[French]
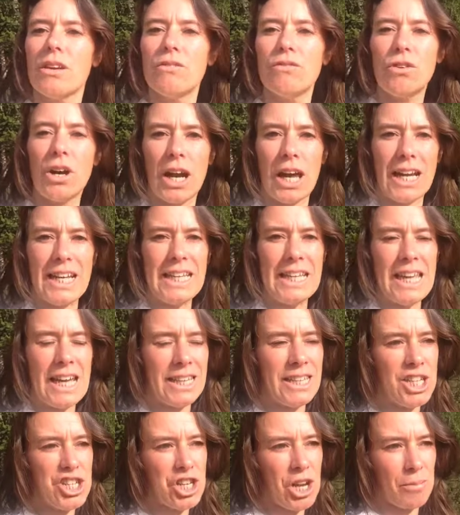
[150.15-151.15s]
voilà, il y
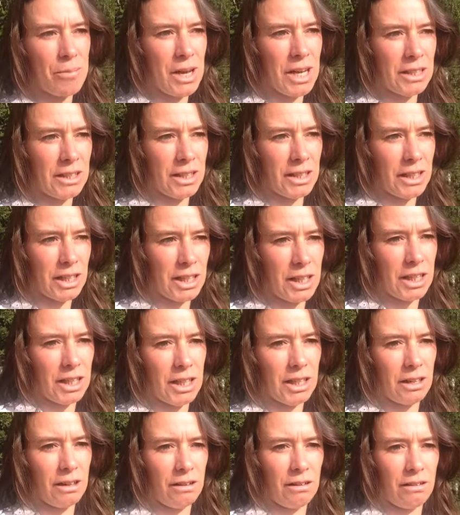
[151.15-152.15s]
a des chamans
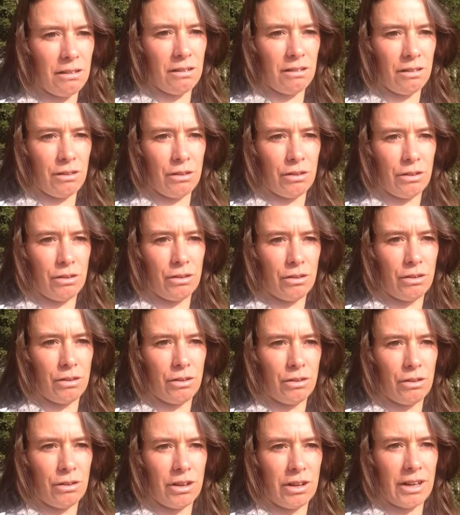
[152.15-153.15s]
qui
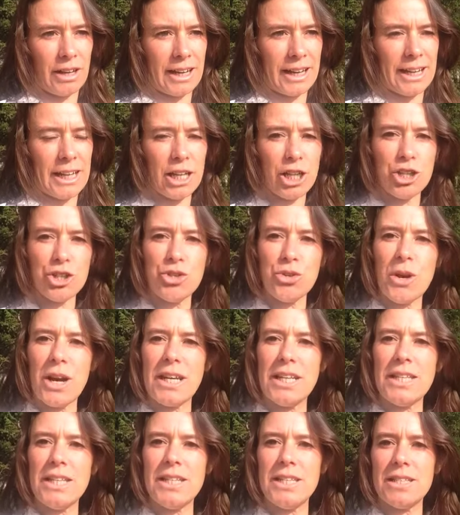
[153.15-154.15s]
euh,
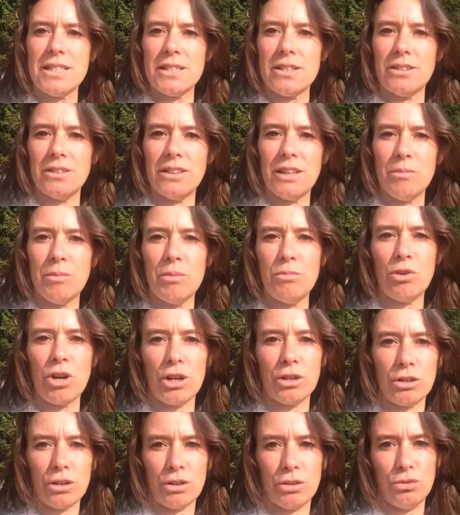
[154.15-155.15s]
réactualisent des
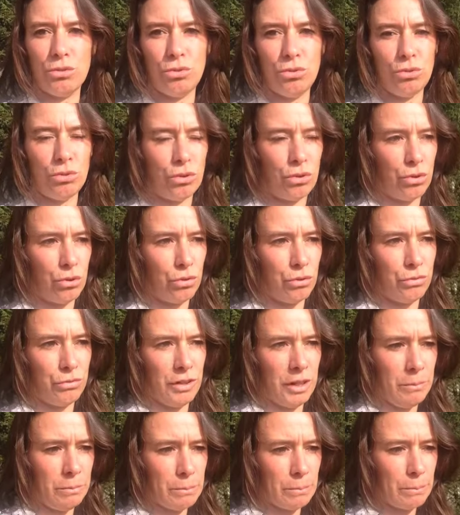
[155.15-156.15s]
mémoires euh, d'une
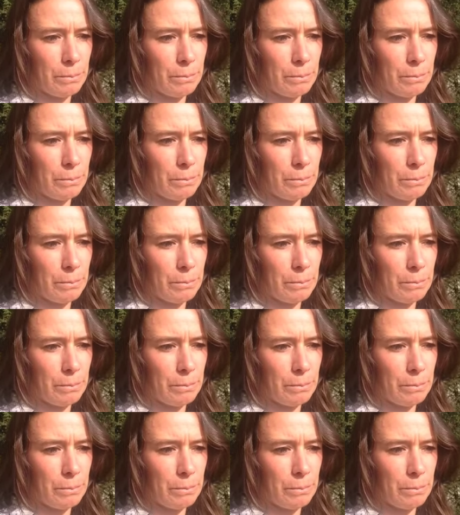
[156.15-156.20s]
vie,